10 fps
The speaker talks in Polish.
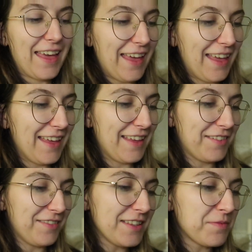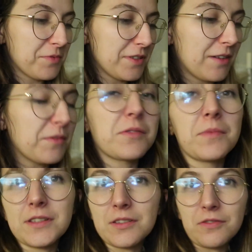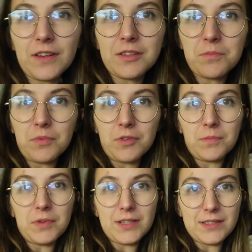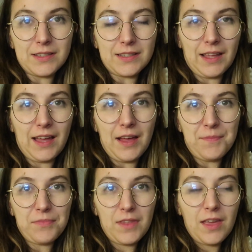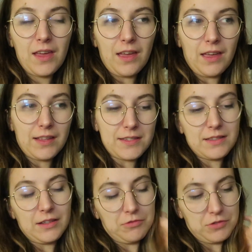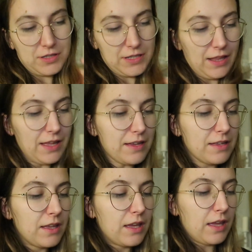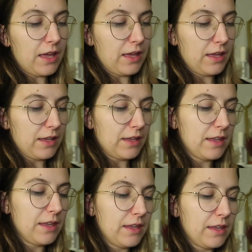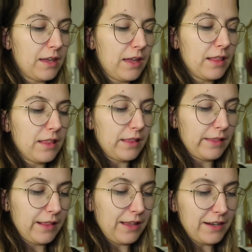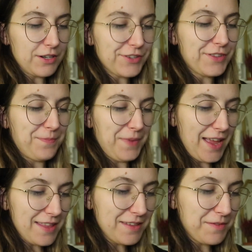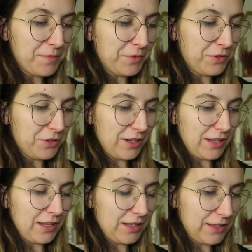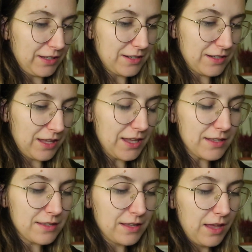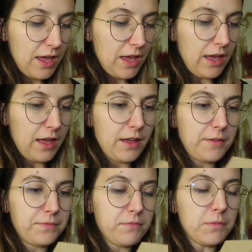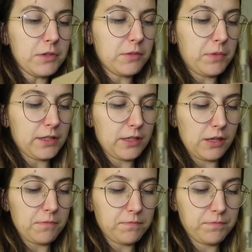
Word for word: E, więc pomyślałam, że będzie to fajny prezent na e, Dzień Nauczyciela. E, i, a dla reszty pań, bo trochę ich też jest, e, mam no, herbatki.